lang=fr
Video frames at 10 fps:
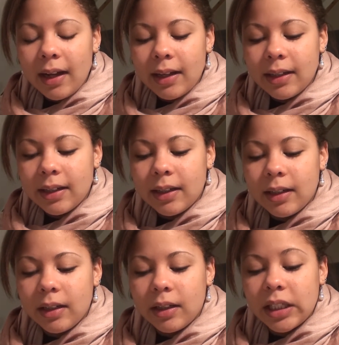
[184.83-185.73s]

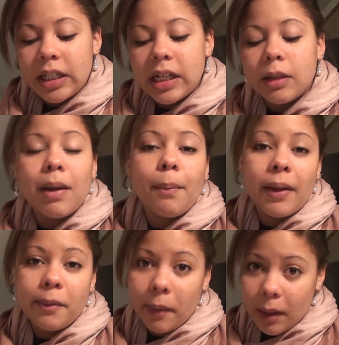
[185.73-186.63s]
j'achète ma
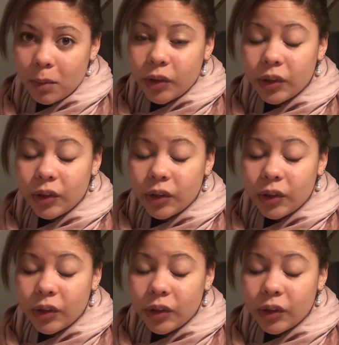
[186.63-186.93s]
pâte Primo